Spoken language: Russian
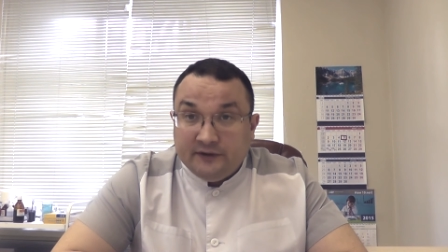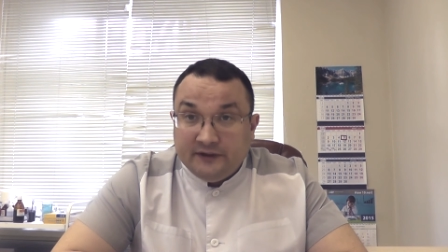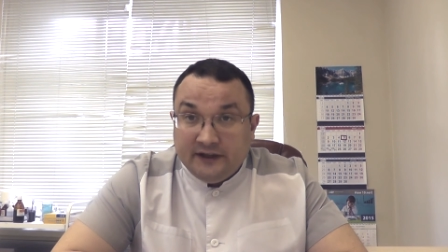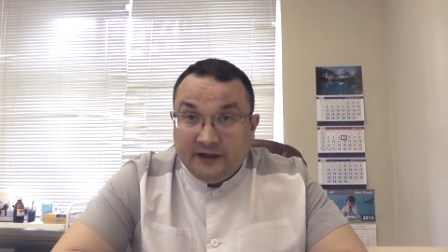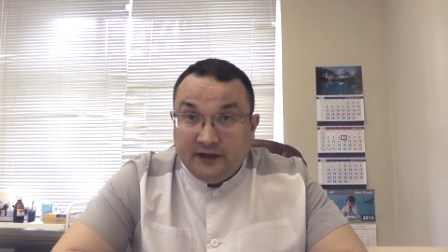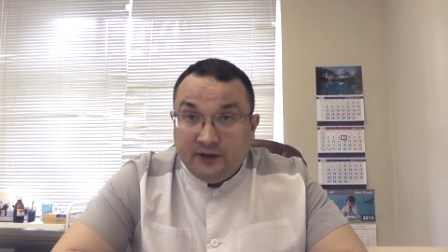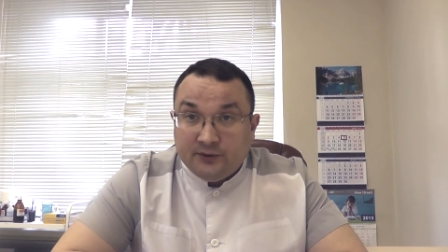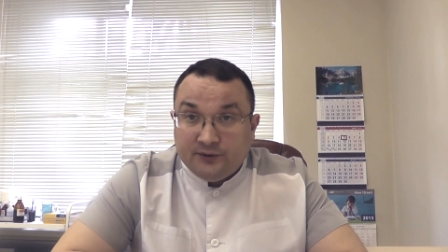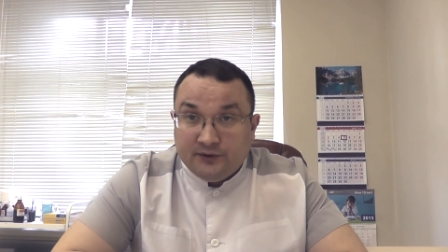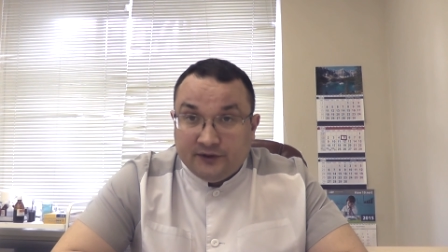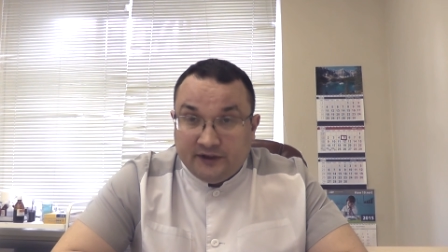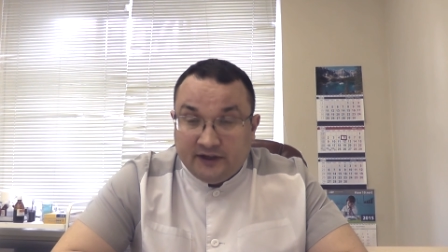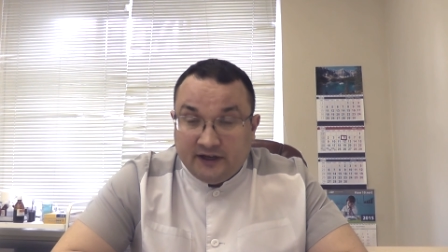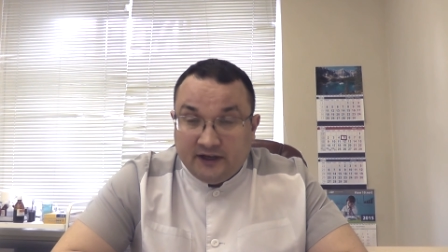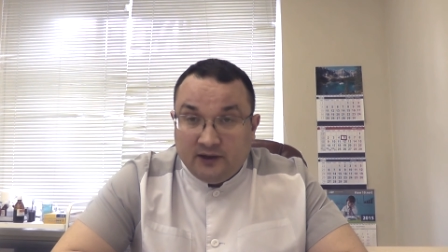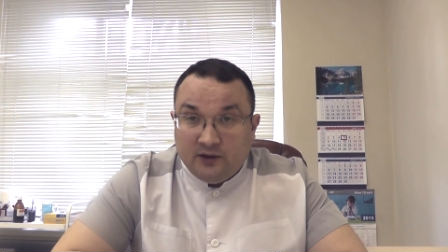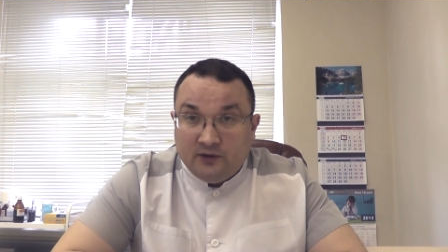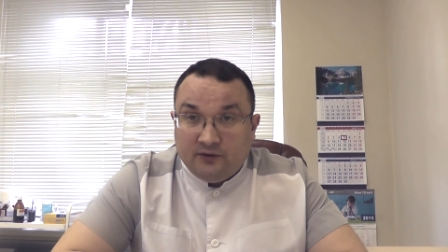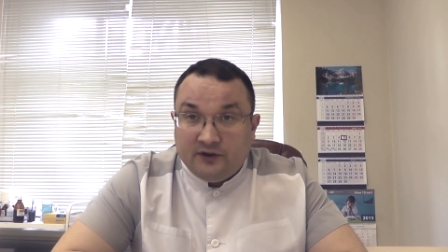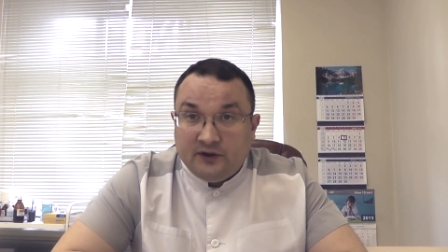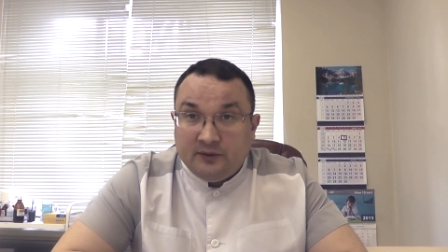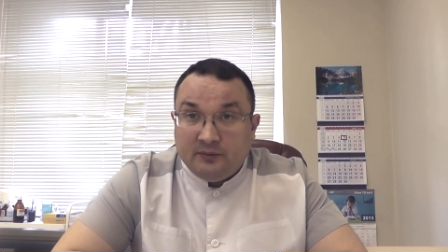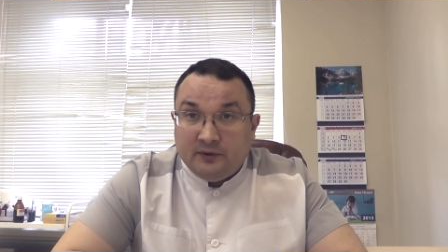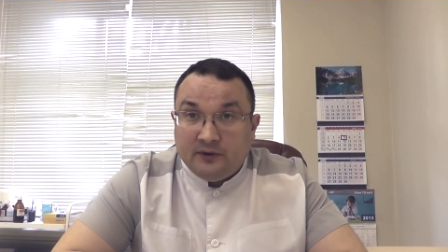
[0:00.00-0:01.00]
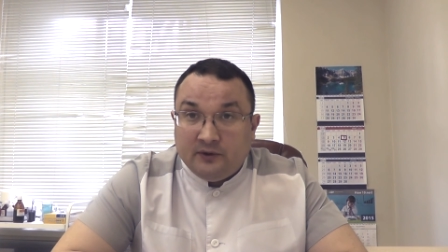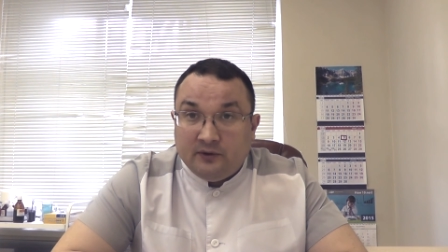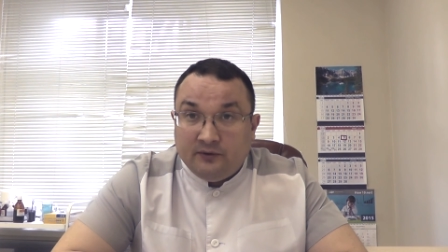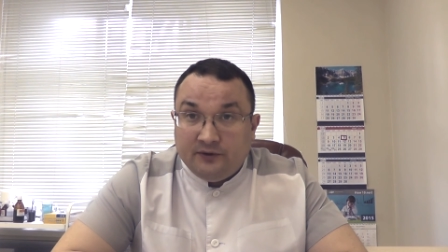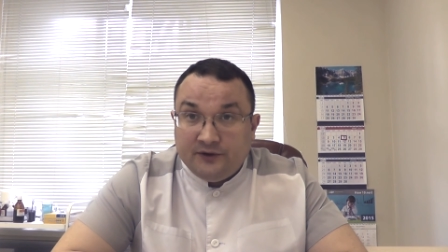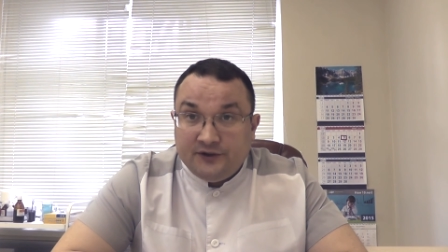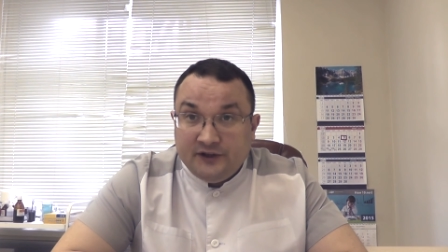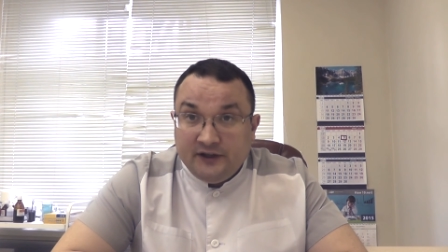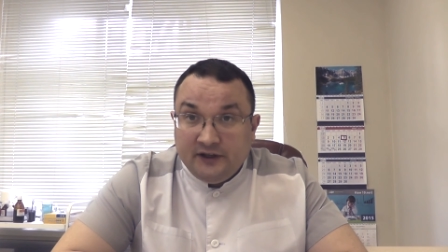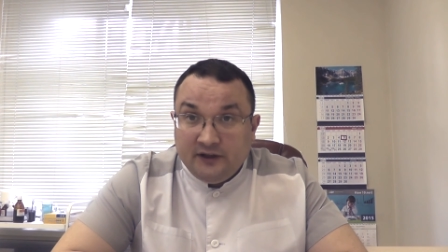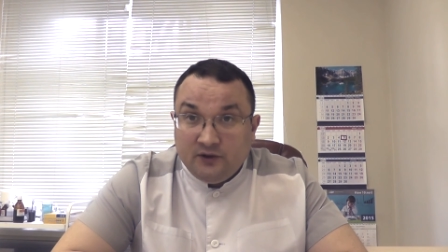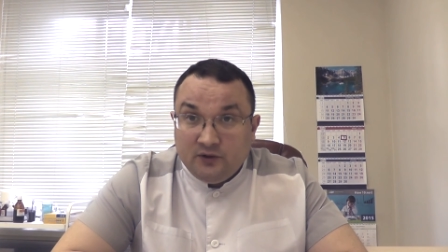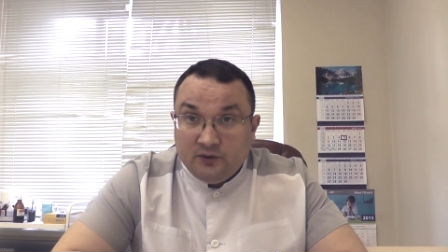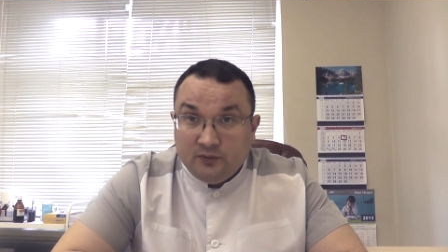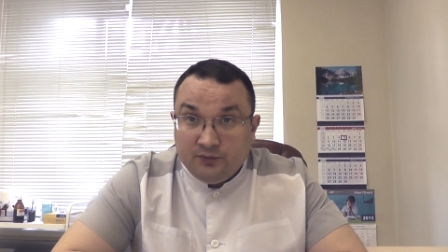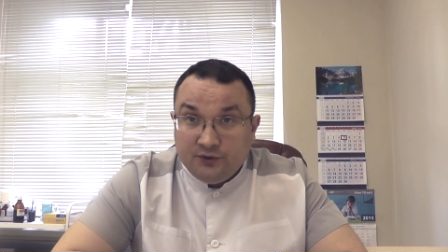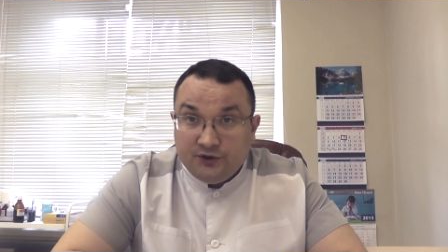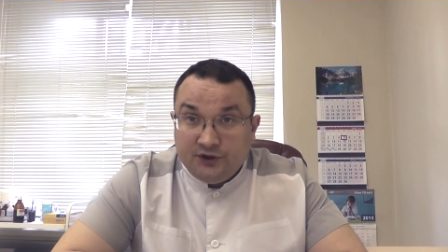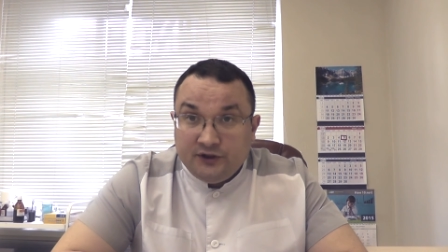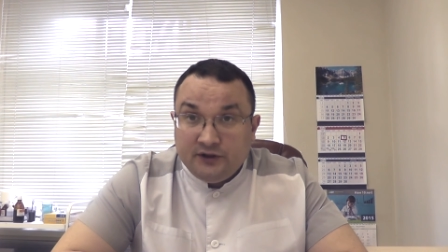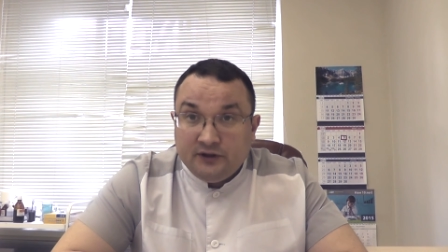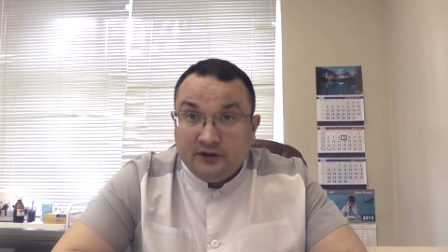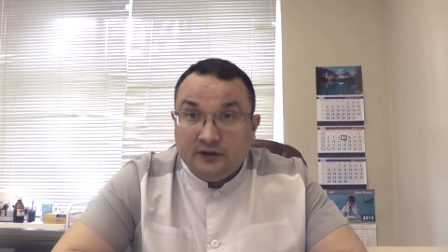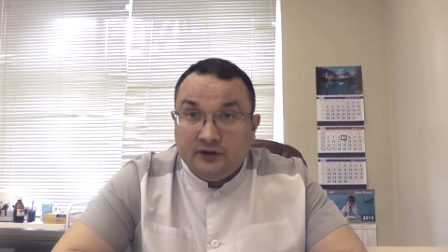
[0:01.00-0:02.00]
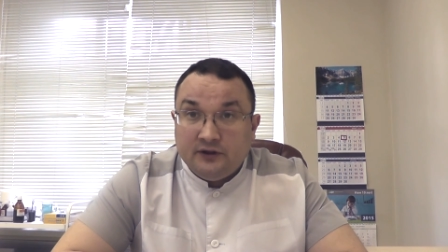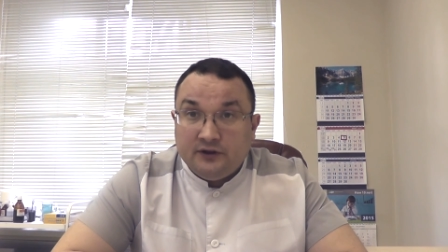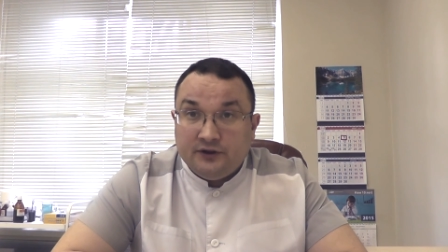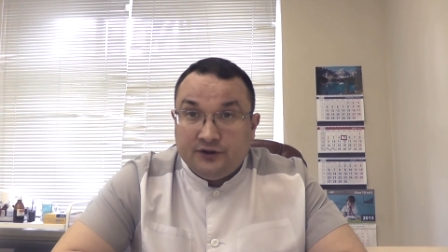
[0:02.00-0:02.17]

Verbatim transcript: налета на головке полового члена у мужчин